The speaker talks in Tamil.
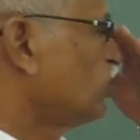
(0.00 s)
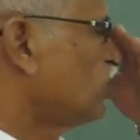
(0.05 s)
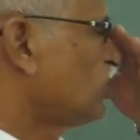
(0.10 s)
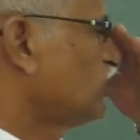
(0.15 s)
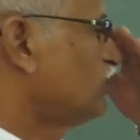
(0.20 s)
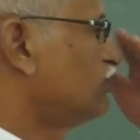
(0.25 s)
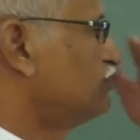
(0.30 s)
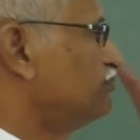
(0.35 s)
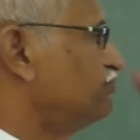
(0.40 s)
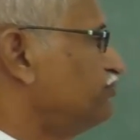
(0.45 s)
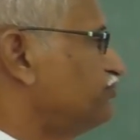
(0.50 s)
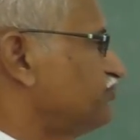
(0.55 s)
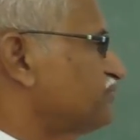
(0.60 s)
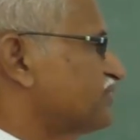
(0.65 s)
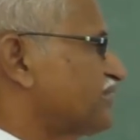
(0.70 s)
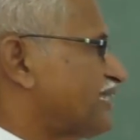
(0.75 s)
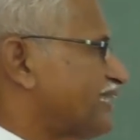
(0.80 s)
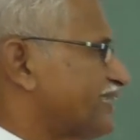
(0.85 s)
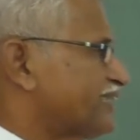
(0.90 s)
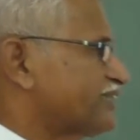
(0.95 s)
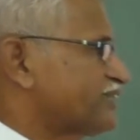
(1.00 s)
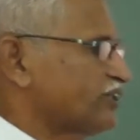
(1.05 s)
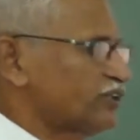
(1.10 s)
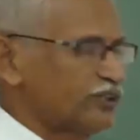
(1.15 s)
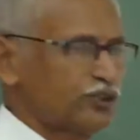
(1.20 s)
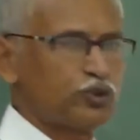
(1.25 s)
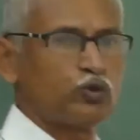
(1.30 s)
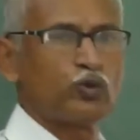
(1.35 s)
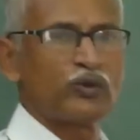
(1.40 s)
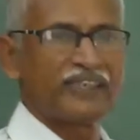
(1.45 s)
ஒரு கனெக்டிவ்
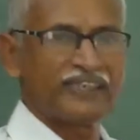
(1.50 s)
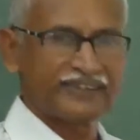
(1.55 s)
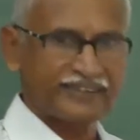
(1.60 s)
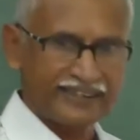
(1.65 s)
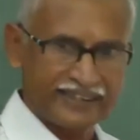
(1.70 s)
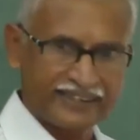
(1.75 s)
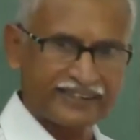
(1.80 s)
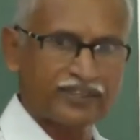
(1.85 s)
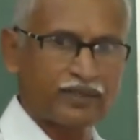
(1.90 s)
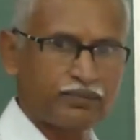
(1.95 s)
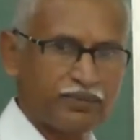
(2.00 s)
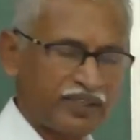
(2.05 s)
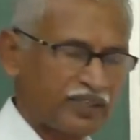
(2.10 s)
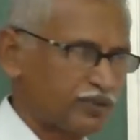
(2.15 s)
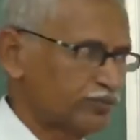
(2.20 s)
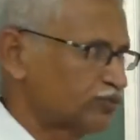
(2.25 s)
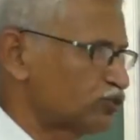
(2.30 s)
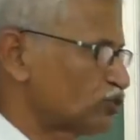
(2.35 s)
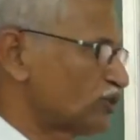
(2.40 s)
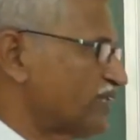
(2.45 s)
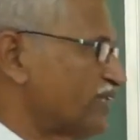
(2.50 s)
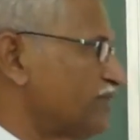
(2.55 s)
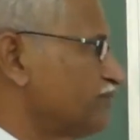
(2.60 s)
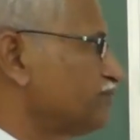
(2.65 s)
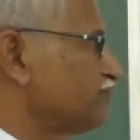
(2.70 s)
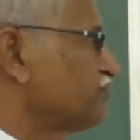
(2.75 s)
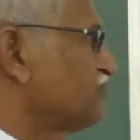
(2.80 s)
டிஷ்யூவோடைய ஸ்ட்ரக்சர் பார்க்குறோம்னு சொன்னால்